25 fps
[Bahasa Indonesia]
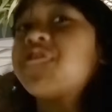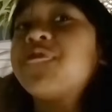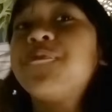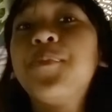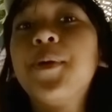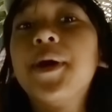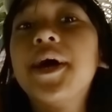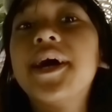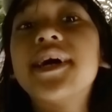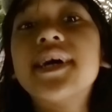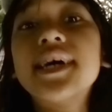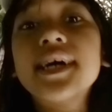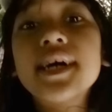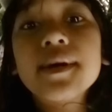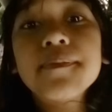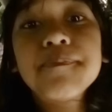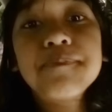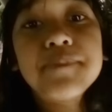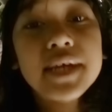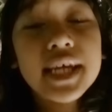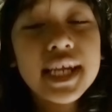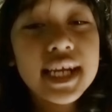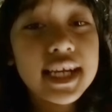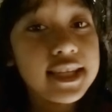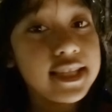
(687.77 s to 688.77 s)
FB
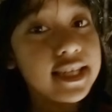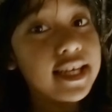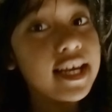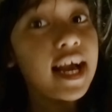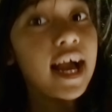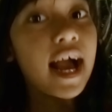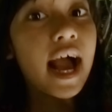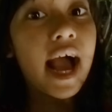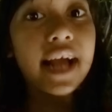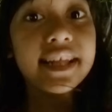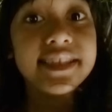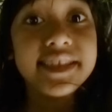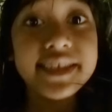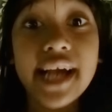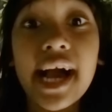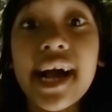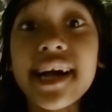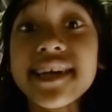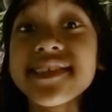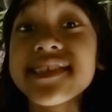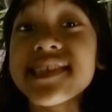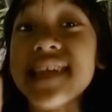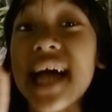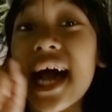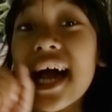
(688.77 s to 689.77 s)
pilih
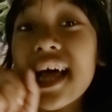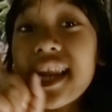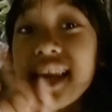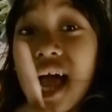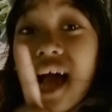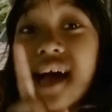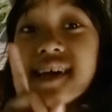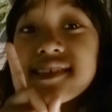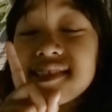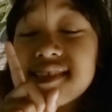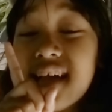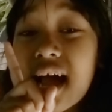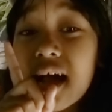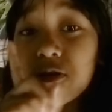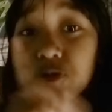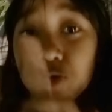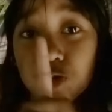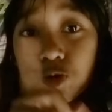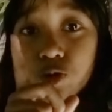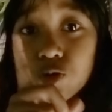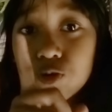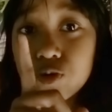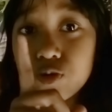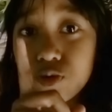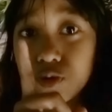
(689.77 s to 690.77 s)
hanya salah
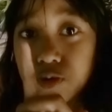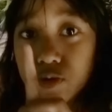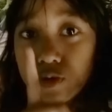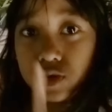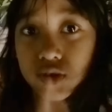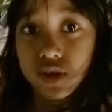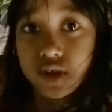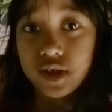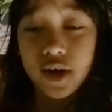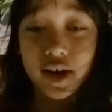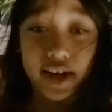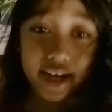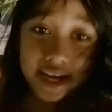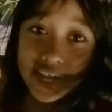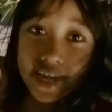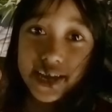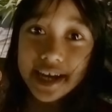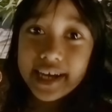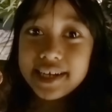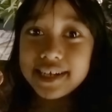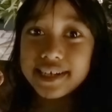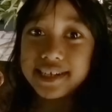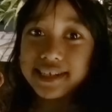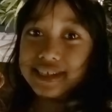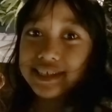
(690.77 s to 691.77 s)
satu oke
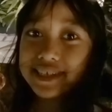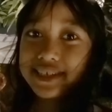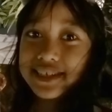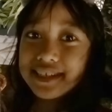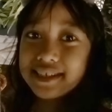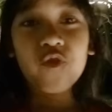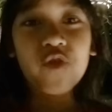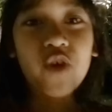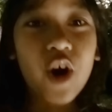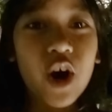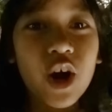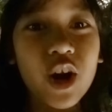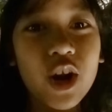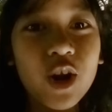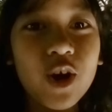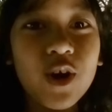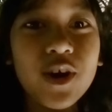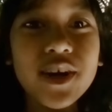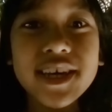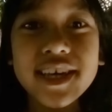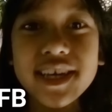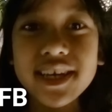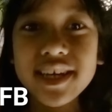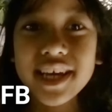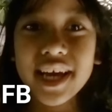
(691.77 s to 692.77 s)
okay?
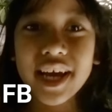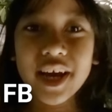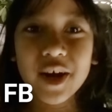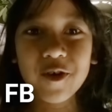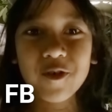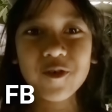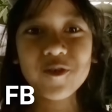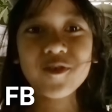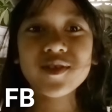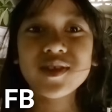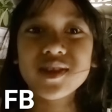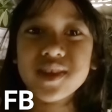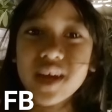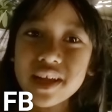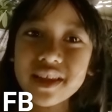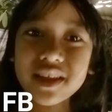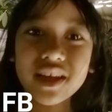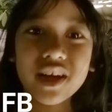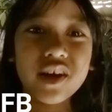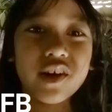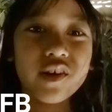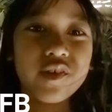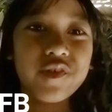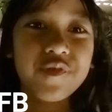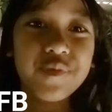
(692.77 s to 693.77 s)
follow IG ku
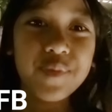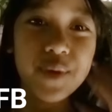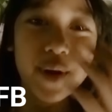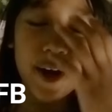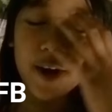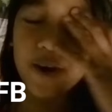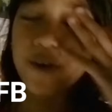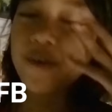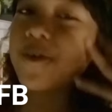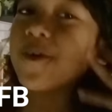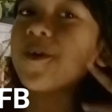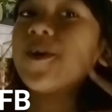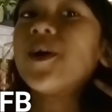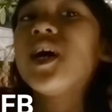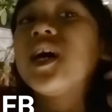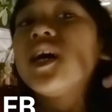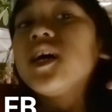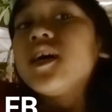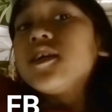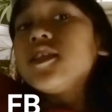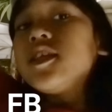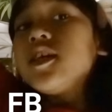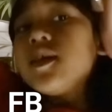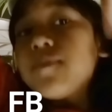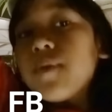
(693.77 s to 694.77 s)
dan FB ku
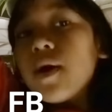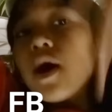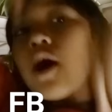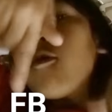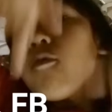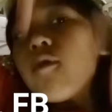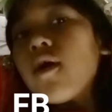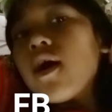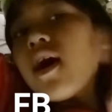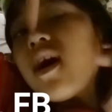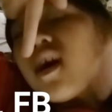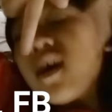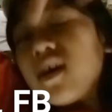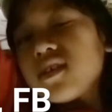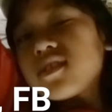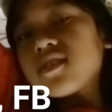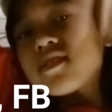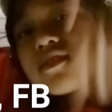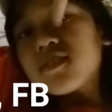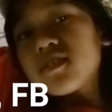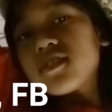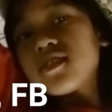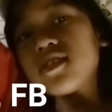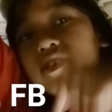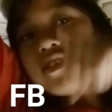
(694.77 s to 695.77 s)
di bawah
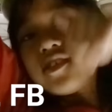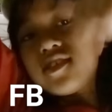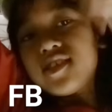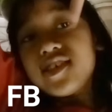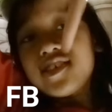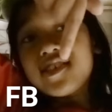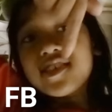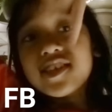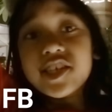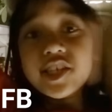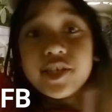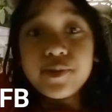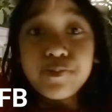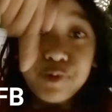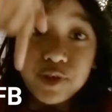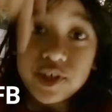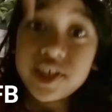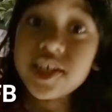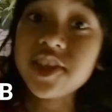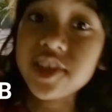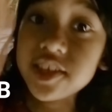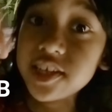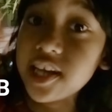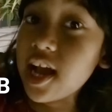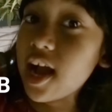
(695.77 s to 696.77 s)
di
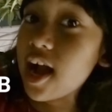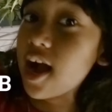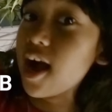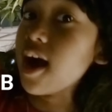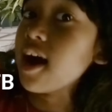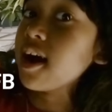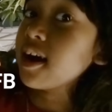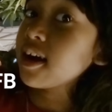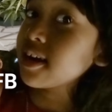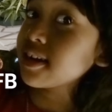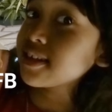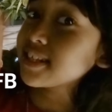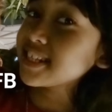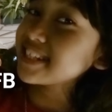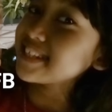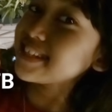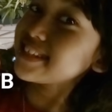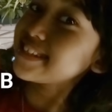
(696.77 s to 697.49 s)
description ya